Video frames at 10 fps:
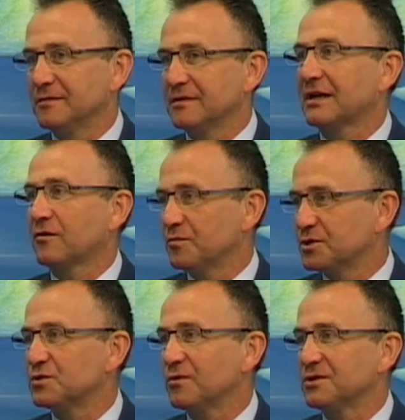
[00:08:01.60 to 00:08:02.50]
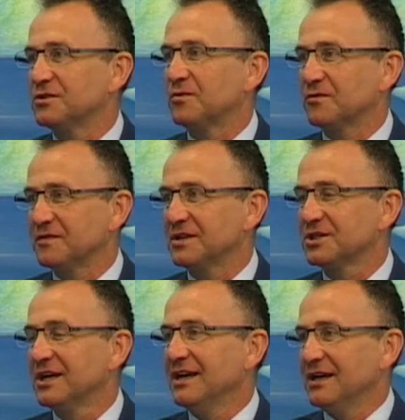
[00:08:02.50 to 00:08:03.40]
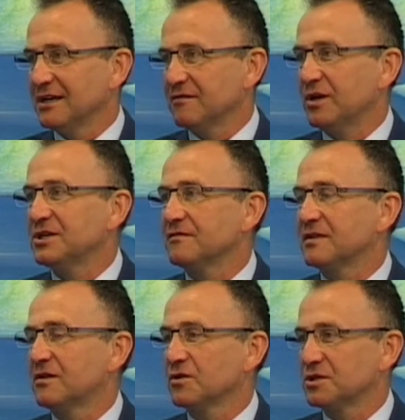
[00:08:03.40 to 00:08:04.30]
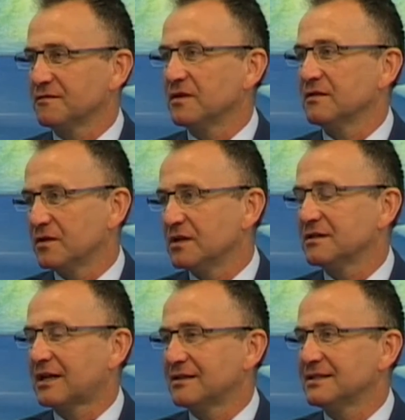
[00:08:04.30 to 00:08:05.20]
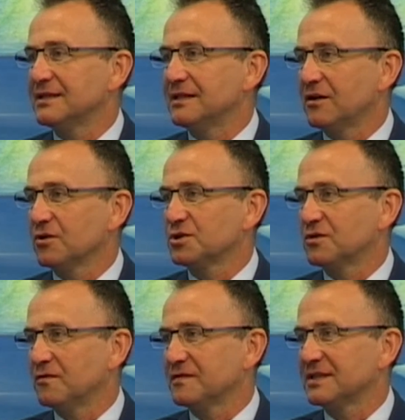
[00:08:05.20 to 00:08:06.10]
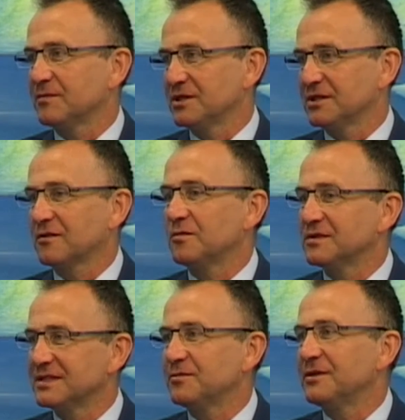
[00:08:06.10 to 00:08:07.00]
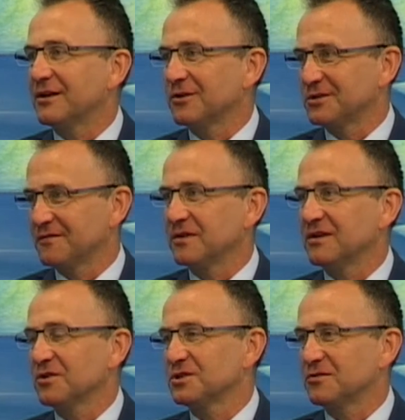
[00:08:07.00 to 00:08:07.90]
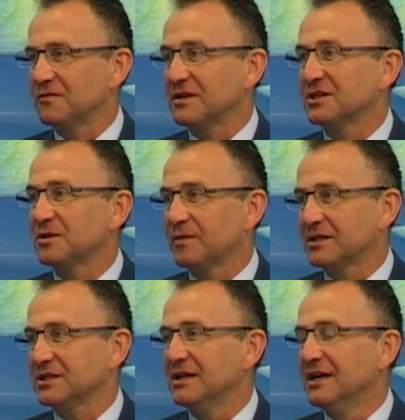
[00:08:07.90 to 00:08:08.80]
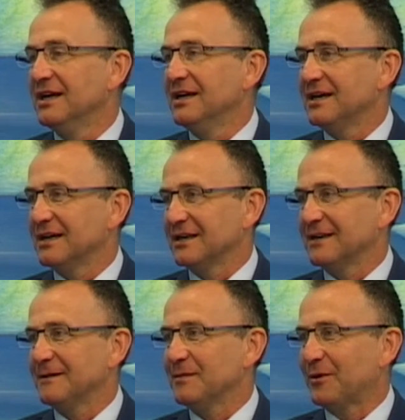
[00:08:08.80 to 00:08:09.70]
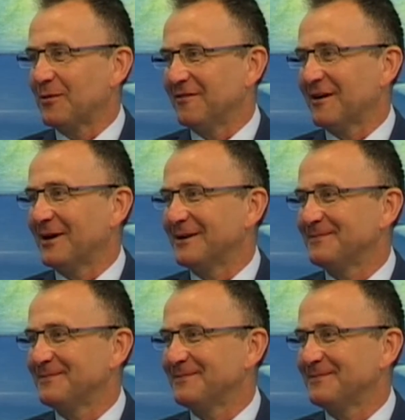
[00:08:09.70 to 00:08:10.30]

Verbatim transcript: taką przyszłością również e, właśnie w tej koszy, w, w tradycyjnej koszykówce będzie tą dyscyplinę koszy, koszykówki jeszcze bardziej e, promowała.